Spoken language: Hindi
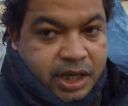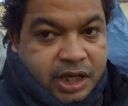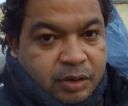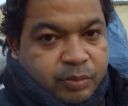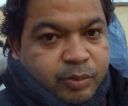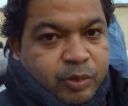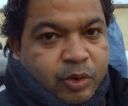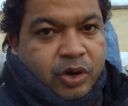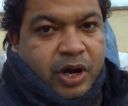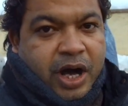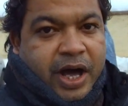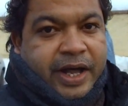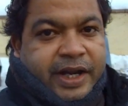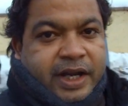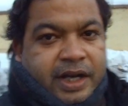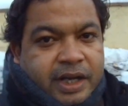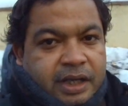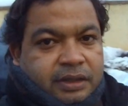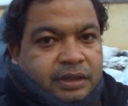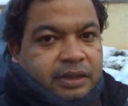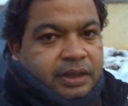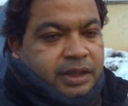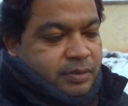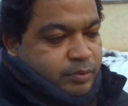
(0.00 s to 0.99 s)
एक बुखारी
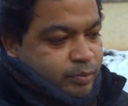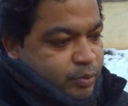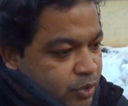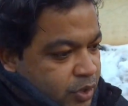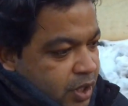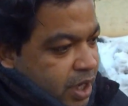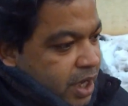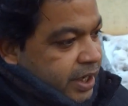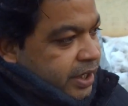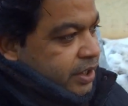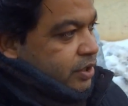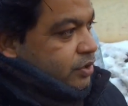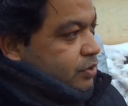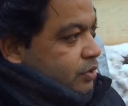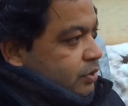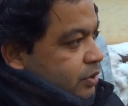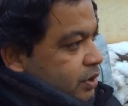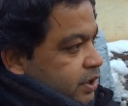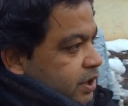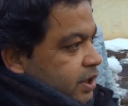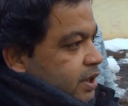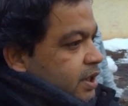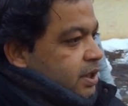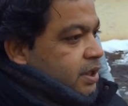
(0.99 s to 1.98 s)
रखते हैं बुखारी जो
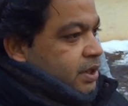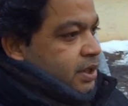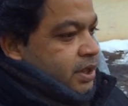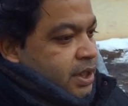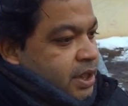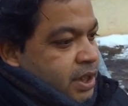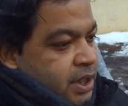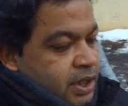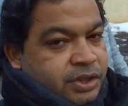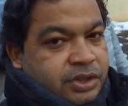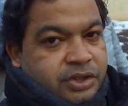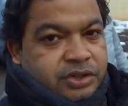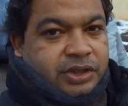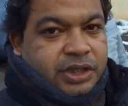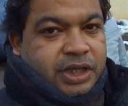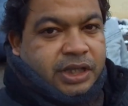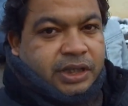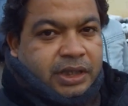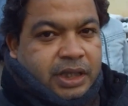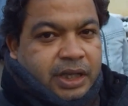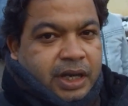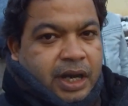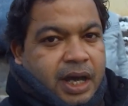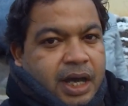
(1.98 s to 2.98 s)
होती है ना जिसके
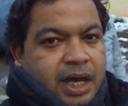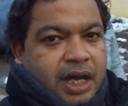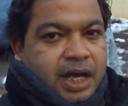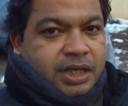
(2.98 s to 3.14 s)
अंदर